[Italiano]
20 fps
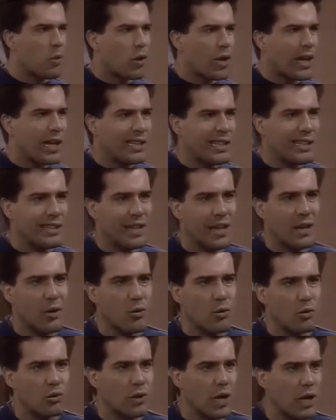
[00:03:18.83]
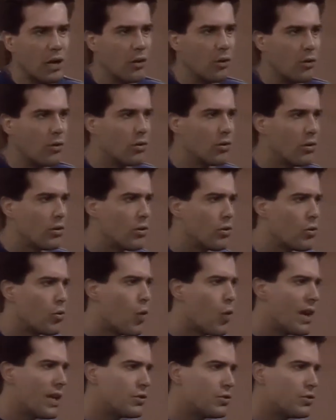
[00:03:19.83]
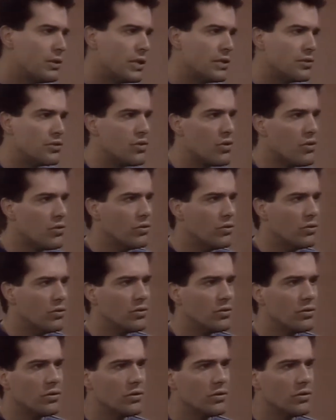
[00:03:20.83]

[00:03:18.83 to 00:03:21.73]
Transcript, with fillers: Per quale motivo lo sta nascondendo? Che intenzioni ha?